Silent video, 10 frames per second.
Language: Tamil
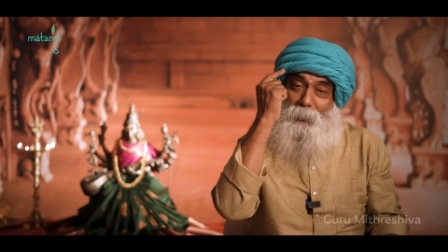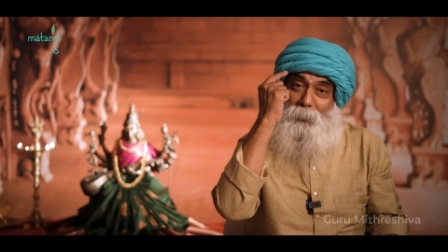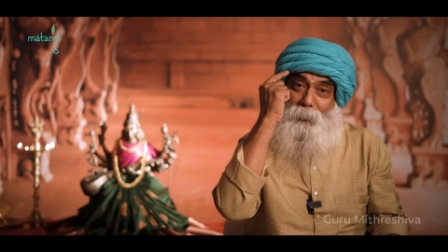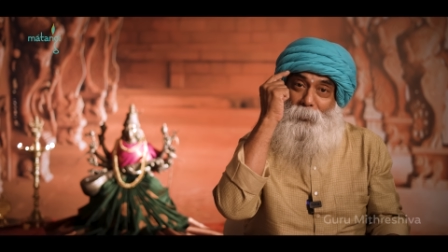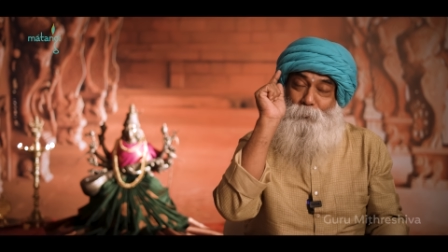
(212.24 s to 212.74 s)

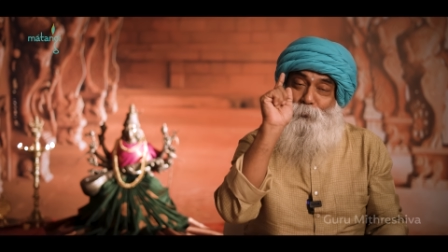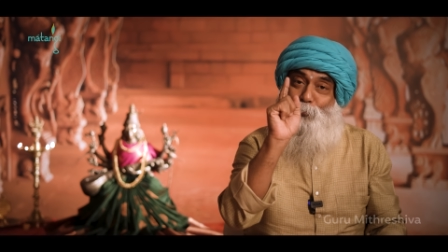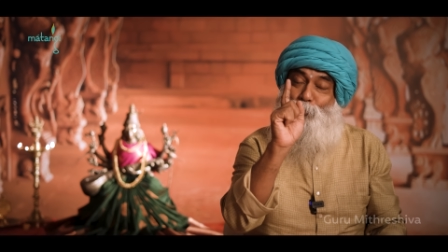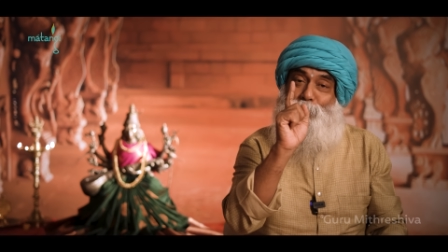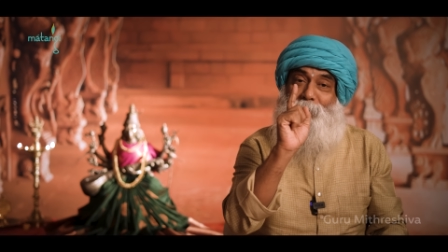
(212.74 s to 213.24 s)
நல்லா
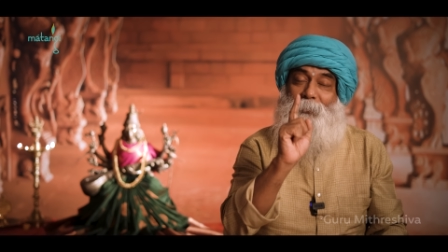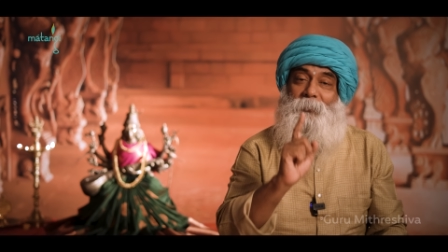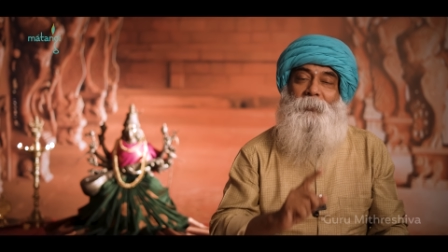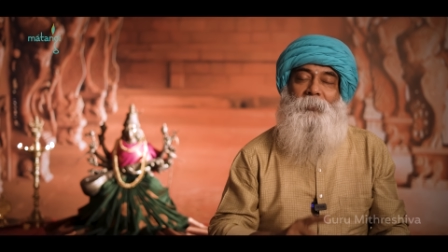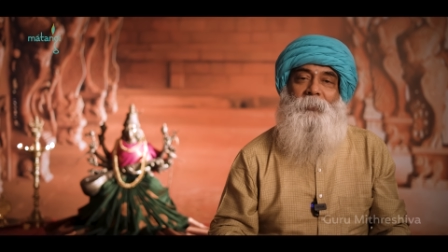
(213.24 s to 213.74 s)
புரிஞ்சிருக்குது
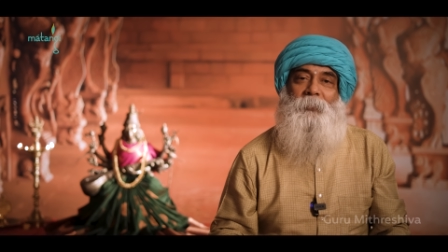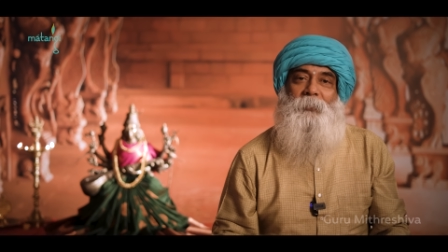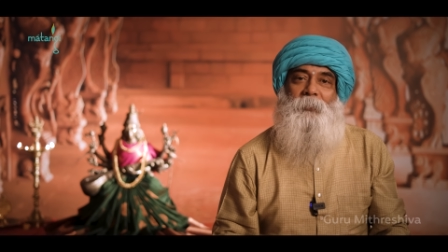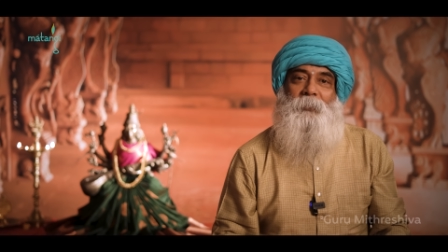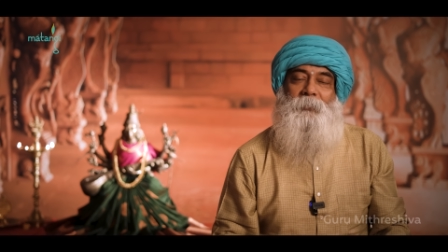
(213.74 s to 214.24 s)

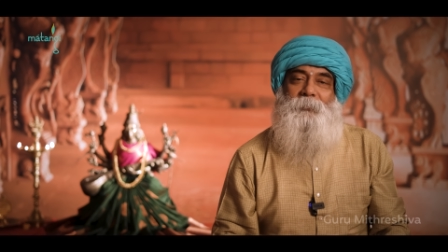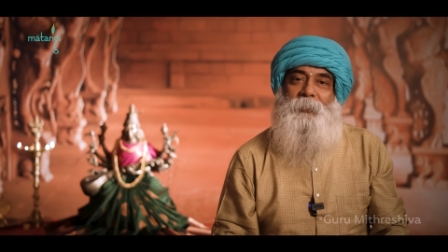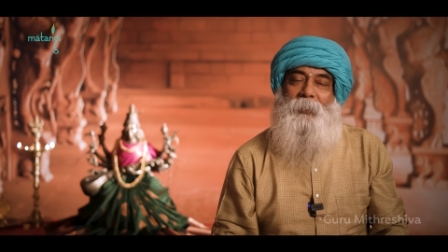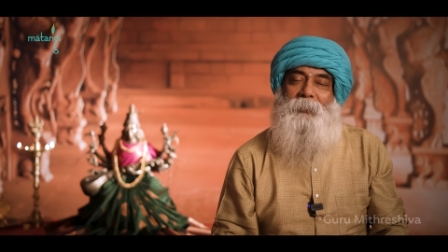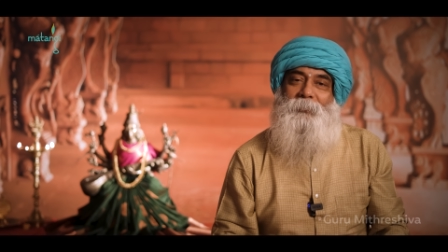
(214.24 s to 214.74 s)

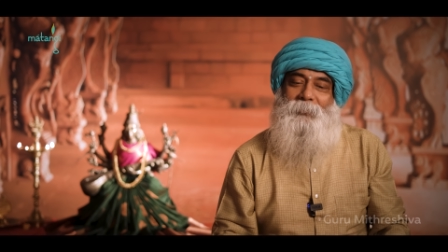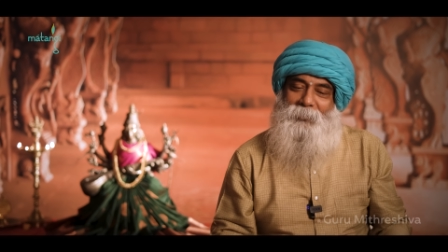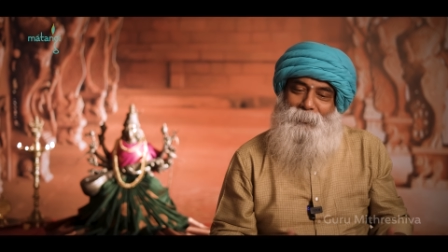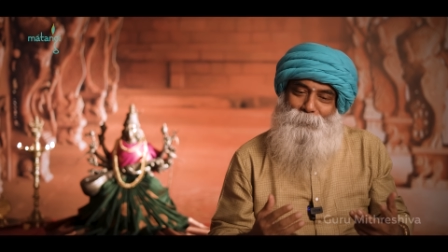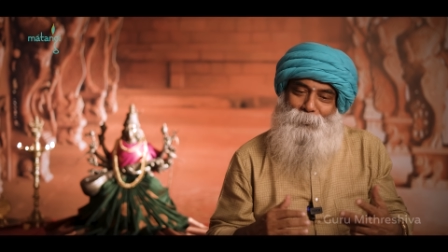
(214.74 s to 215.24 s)
சார்
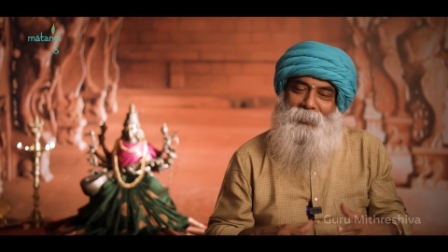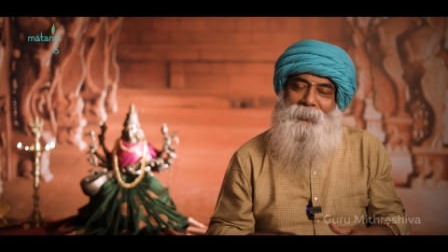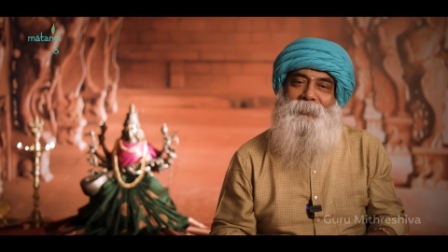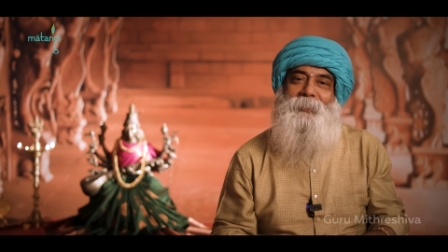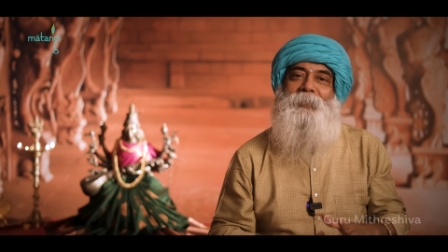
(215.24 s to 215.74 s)
இதுவும்
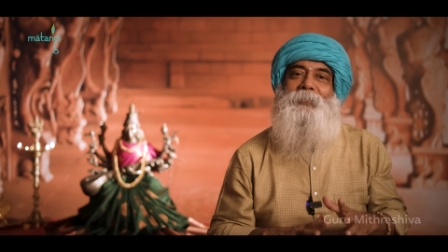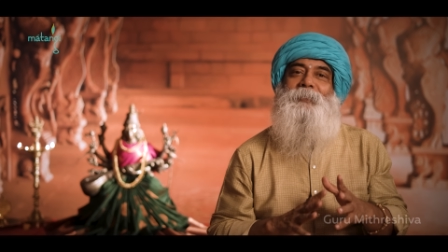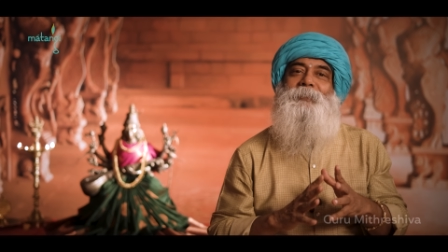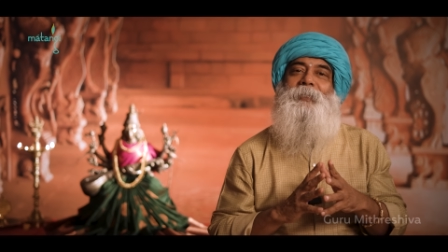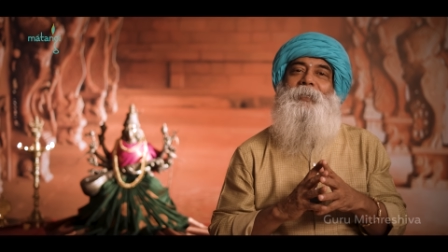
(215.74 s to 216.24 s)
ரயில்
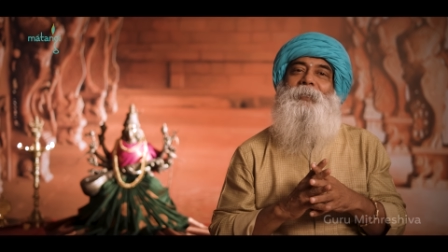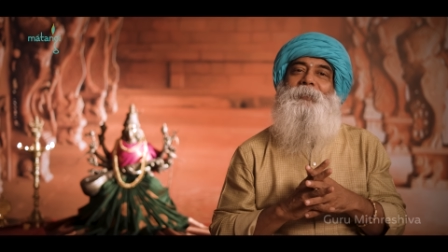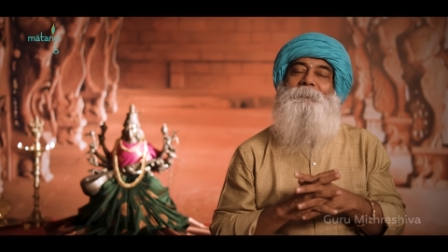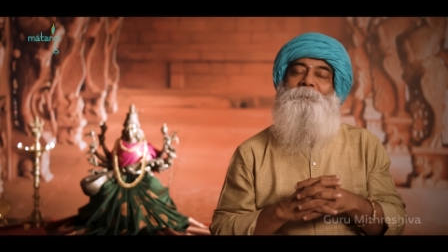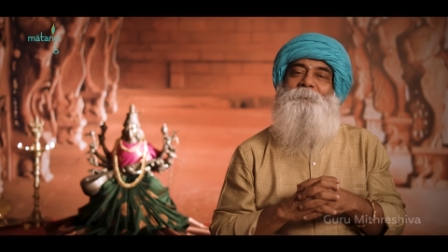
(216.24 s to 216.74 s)
ஸ்நேகம் தான் சார்